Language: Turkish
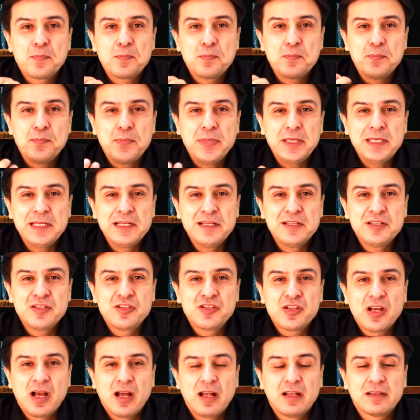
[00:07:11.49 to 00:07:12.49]

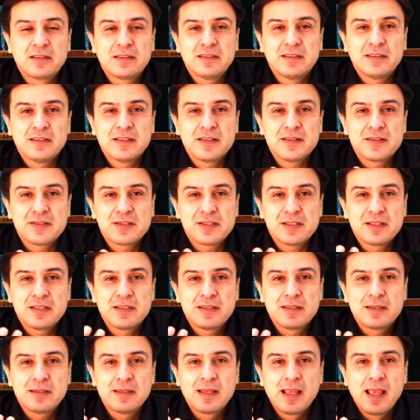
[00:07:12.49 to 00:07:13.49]

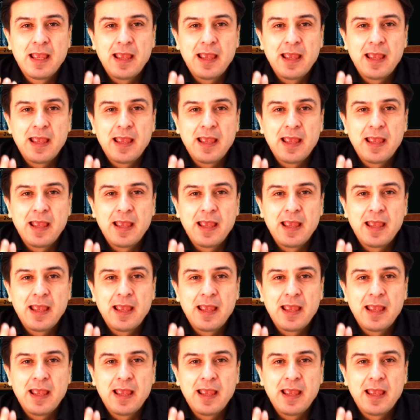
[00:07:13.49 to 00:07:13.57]
bilinçaltınızın